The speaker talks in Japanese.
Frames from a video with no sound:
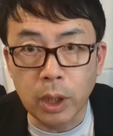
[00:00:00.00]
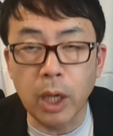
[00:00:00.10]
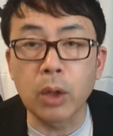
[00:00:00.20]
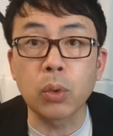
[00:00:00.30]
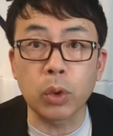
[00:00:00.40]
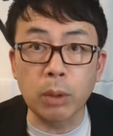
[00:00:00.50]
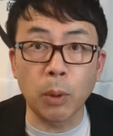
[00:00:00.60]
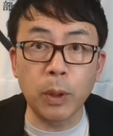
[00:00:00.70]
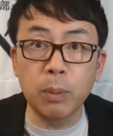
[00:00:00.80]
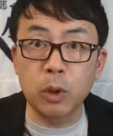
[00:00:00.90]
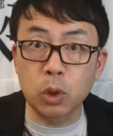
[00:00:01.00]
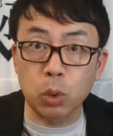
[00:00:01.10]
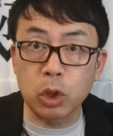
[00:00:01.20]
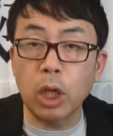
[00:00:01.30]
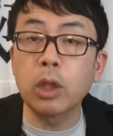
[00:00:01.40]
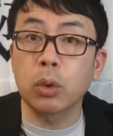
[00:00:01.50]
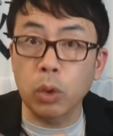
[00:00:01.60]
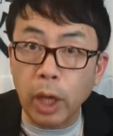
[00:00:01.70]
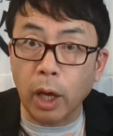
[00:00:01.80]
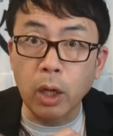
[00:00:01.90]
いうことで、今フィリピンちょっとチャイナ
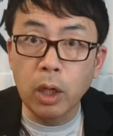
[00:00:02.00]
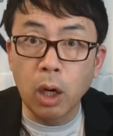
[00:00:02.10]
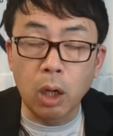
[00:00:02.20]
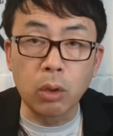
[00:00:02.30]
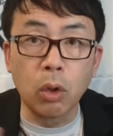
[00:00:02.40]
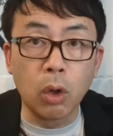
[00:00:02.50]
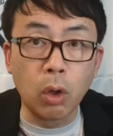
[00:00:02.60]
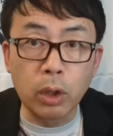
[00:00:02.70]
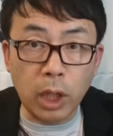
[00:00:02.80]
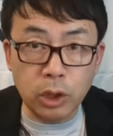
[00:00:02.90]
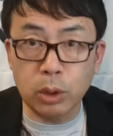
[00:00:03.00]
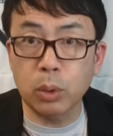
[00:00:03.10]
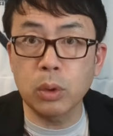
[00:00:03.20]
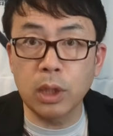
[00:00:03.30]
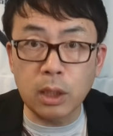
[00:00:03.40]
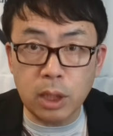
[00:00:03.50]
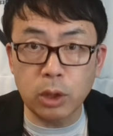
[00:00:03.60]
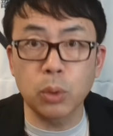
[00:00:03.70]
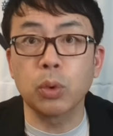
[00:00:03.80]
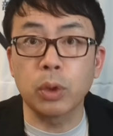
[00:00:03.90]
とね、南
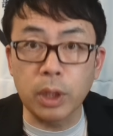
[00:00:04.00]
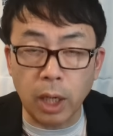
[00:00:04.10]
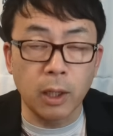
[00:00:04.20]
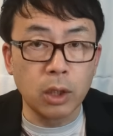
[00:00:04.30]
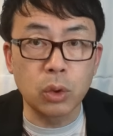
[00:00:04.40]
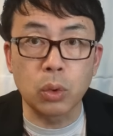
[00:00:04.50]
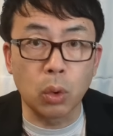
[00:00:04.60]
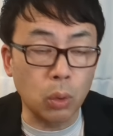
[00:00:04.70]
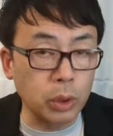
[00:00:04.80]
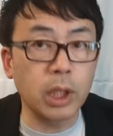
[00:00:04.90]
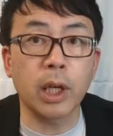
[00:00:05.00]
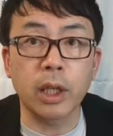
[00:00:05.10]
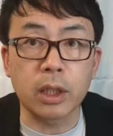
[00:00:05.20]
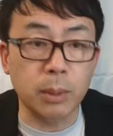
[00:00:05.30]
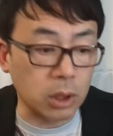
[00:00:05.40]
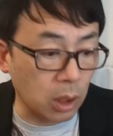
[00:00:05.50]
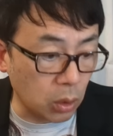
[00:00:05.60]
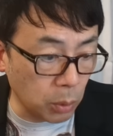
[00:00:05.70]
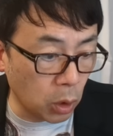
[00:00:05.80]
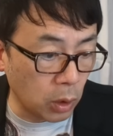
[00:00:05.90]
沙諸島でね、ちょっと小競り合いやってますけれ
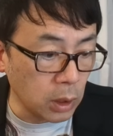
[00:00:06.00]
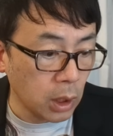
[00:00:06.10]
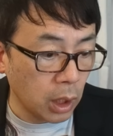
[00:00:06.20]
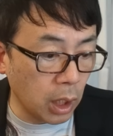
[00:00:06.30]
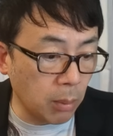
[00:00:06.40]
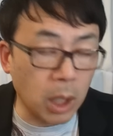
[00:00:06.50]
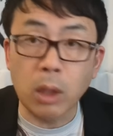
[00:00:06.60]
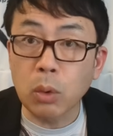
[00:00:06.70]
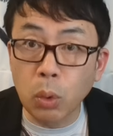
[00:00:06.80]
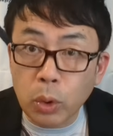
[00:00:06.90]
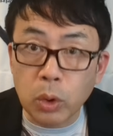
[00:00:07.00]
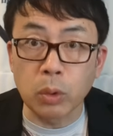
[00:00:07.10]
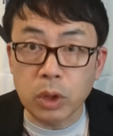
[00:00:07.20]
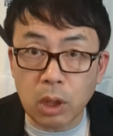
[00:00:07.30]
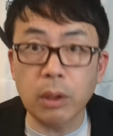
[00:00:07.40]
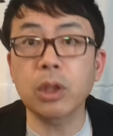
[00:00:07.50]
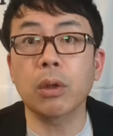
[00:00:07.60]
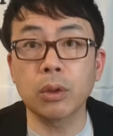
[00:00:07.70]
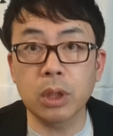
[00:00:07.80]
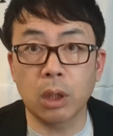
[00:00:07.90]
ども、まあ、こういうの使われちゃ
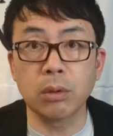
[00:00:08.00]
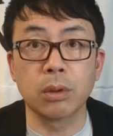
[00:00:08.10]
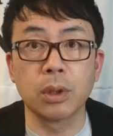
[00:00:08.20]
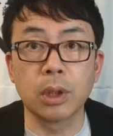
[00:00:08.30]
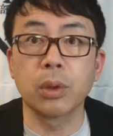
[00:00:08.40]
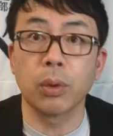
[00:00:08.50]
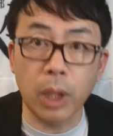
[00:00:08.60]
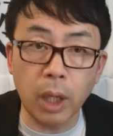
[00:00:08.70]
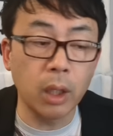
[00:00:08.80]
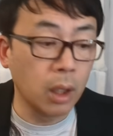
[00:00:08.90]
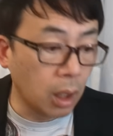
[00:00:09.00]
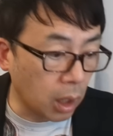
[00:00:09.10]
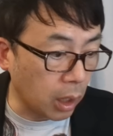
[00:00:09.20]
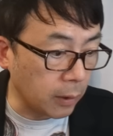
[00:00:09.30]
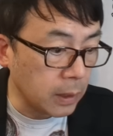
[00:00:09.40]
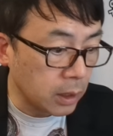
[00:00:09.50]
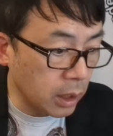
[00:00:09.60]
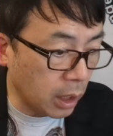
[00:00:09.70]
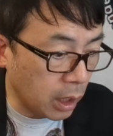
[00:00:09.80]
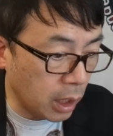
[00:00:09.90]
う可能性あるんですよね。はい。
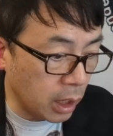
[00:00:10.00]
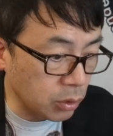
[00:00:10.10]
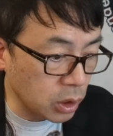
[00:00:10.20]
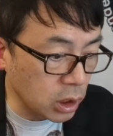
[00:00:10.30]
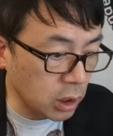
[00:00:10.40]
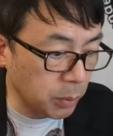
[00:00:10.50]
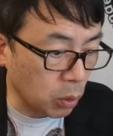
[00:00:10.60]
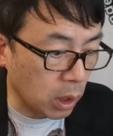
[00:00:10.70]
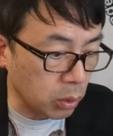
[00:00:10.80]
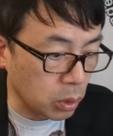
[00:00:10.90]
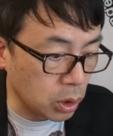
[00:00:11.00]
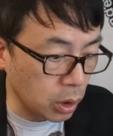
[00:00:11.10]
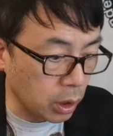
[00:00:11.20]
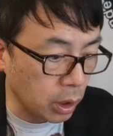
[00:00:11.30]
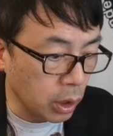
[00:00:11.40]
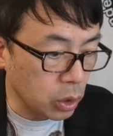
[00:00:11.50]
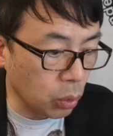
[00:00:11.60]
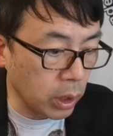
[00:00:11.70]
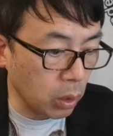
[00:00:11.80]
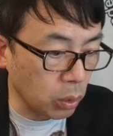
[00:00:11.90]
で、NGCP を監督する
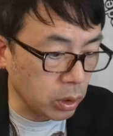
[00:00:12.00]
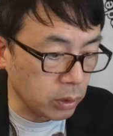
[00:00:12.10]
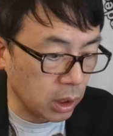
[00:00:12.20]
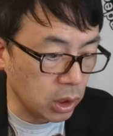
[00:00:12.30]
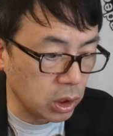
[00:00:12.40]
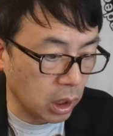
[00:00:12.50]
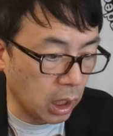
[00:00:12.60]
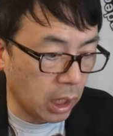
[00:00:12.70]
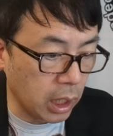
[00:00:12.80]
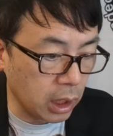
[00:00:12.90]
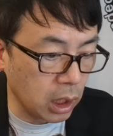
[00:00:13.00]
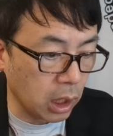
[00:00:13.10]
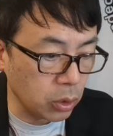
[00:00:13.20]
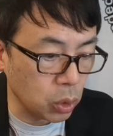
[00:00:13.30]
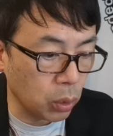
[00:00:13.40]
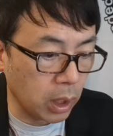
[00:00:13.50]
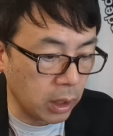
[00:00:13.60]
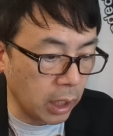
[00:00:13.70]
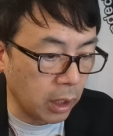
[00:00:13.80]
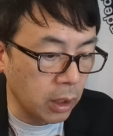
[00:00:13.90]
送電公社の責任者が、議会の証言
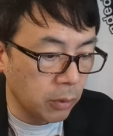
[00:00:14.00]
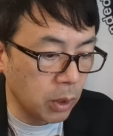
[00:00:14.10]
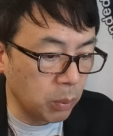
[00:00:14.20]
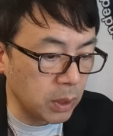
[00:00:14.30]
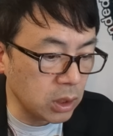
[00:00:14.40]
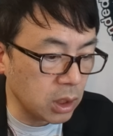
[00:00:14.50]
で、フィリピン